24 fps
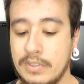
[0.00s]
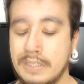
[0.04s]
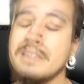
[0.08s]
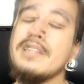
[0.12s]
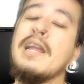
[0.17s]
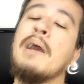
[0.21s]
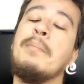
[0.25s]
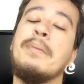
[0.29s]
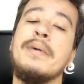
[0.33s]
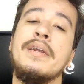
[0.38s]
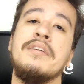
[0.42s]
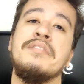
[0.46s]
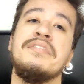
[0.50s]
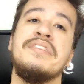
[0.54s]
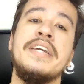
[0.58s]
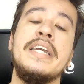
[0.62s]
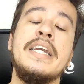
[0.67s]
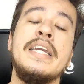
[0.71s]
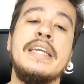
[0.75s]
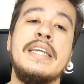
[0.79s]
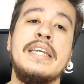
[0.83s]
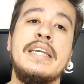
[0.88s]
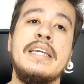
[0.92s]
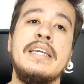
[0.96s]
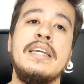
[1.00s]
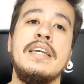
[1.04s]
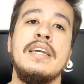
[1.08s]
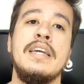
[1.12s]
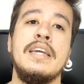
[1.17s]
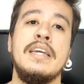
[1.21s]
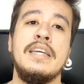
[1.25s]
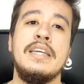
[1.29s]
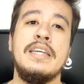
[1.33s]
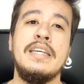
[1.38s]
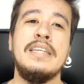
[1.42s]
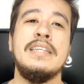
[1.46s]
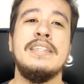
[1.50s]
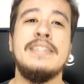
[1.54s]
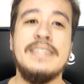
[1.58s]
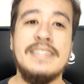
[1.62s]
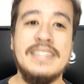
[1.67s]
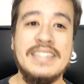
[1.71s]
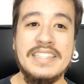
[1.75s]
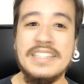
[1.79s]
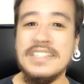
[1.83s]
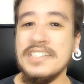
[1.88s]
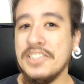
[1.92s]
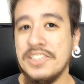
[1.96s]
dá para ver que
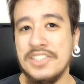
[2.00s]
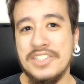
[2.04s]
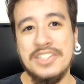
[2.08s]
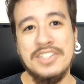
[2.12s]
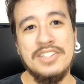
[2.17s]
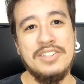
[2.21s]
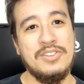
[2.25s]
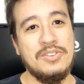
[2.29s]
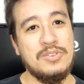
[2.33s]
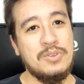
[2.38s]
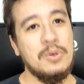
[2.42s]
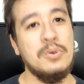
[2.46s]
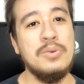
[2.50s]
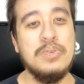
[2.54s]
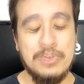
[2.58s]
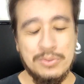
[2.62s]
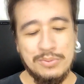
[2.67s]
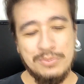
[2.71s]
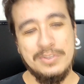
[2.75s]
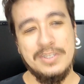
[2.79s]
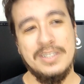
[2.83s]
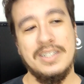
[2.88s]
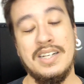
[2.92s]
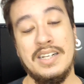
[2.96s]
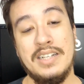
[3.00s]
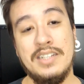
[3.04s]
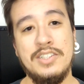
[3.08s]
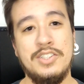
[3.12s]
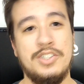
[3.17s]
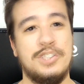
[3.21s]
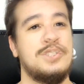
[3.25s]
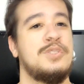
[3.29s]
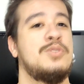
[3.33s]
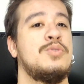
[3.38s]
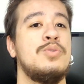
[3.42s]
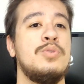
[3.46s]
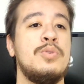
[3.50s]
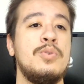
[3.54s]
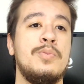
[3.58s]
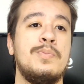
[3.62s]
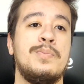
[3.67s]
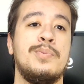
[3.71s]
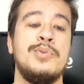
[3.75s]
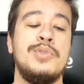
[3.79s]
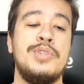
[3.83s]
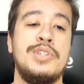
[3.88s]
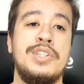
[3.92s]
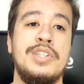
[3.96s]
existe todo um grande
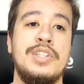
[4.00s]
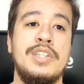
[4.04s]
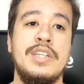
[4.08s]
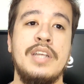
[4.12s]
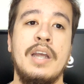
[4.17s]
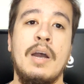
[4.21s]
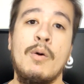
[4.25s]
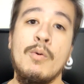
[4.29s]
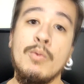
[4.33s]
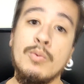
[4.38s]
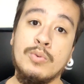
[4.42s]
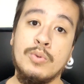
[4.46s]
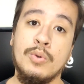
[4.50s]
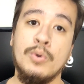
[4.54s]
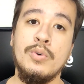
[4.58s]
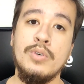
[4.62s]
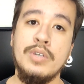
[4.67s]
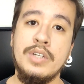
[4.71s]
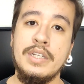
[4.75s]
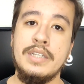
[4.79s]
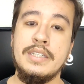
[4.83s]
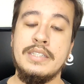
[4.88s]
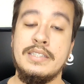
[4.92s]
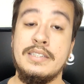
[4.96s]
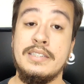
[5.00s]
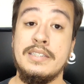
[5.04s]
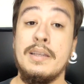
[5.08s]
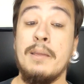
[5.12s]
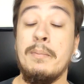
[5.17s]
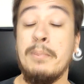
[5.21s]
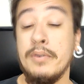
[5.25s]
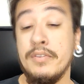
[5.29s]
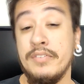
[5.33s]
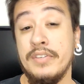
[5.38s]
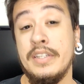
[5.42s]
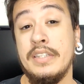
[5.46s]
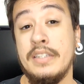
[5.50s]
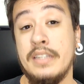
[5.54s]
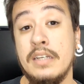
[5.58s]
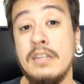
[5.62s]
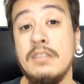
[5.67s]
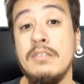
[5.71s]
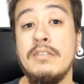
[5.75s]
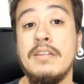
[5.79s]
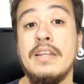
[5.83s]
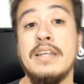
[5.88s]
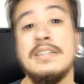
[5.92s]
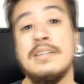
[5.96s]
grupo de autores se
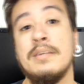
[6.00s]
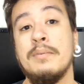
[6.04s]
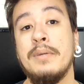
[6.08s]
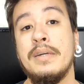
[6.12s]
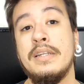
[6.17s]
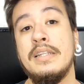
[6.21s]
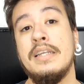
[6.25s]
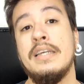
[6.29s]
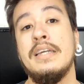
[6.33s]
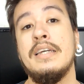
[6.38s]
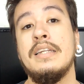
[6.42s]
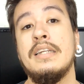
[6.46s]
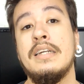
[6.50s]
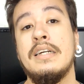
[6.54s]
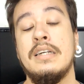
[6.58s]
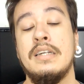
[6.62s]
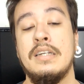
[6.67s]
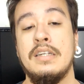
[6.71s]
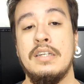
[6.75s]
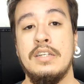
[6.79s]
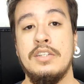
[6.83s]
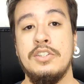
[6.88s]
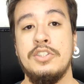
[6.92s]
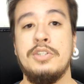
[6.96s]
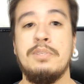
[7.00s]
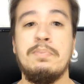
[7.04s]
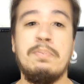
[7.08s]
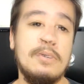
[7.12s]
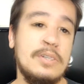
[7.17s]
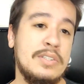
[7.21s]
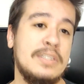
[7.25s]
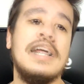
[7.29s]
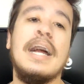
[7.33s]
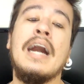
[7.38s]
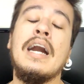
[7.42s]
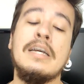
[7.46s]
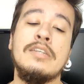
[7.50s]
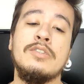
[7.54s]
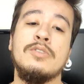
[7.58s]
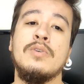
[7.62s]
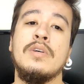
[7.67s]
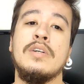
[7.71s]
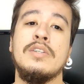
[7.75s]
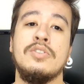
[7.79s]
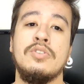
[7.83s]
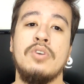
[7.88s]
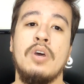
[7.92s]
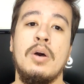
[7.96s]
aproveitando dessa maneira de postar
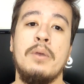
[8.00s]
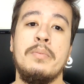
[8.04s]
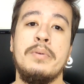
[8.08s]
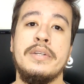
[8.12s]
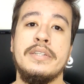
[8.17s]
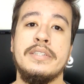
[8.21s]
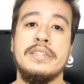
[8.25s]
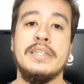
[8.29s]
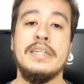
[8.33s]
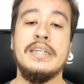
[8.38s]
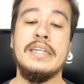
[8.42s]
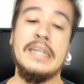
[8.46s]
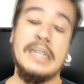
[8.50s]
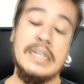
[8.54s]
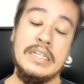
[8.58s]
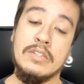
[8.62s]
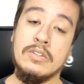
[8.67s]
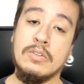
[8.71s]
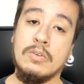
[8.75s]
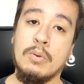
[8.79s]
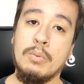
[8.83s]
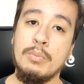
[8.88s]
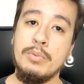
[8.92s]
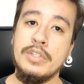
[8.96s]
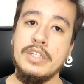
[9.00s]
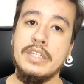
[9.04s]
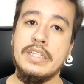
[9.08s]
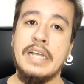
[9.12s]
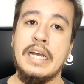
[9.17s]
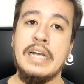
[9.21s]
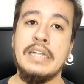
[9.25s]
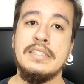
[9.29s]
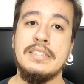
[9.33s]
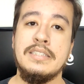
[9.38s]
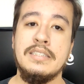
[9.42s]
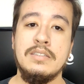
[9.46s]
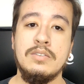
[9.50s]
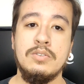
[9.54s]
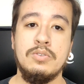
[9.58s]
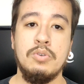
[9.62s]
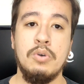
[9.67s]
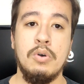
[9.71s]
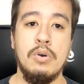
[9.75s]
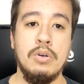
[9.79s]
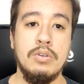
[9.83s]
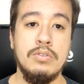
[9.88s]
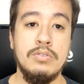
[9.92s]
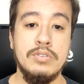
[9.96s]
suas obras, criando comunidades em
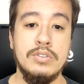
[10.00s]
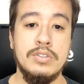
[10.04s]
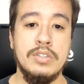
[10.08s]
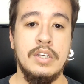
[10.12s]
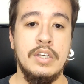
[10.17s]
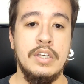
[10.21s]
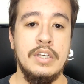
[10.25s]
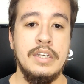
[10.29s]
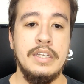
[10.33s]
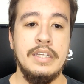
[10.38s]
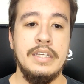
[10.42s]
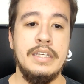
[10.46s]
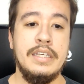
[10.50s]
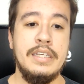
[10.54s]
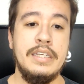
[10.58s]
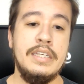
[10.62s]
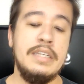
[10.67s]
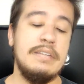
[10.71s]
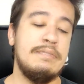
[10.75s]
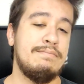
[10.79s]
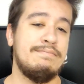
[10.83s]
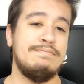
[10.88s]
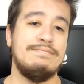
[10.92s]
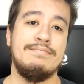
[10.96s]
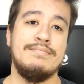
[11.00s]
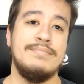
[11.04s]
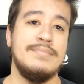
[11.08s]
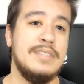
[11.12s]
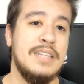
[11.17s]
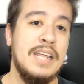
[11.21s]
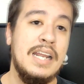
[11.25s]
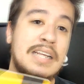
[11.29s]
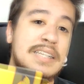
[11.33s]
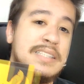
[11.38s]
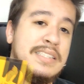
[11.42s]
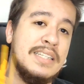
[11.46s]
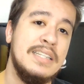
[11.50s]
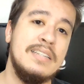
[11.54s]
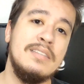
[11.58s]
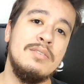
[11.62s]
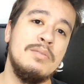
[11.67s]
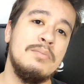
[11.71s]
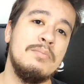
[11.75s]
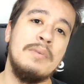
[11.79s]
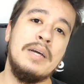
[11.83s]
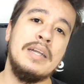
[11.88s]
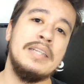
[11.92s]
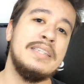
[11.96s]
torno e
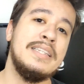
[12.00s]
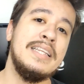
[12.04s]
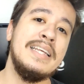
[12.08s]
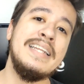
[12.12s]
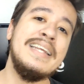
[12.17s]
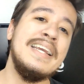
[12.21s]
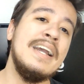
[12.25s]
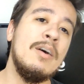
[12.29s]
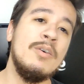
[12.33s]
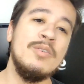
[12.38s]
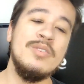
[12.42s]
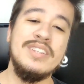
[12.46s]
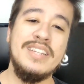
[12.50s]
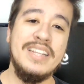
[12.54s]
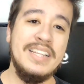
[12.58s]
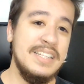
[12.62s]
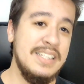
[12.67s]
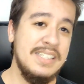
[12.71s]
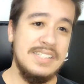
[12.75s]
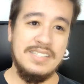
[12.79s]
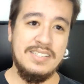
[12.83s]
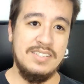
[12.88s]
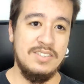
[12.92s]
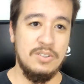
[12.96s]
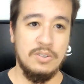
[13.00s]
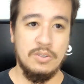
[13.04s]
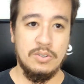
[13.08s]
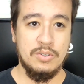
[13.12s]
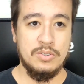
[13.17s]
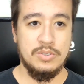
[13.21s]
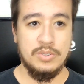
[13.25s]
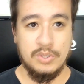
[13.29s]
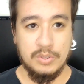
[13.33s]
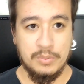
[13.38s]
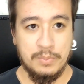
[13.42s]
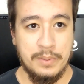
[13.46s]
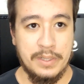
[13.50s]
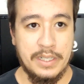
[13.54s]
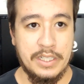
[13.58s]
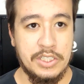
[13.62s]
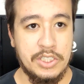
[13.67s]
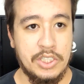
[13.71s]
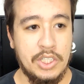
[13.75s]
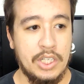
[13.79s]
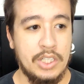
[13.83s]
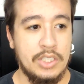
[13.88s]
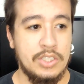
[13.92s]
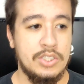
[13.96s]
trazendo um material delicioso para
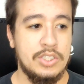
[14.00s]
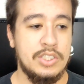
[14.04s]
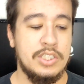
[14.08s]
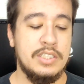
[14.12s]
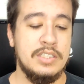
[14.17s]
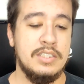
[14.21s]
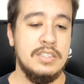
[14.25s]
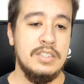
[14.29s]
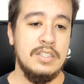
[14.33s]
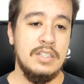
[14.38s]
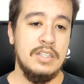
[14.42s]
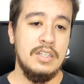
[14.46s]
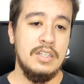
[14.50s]
gente.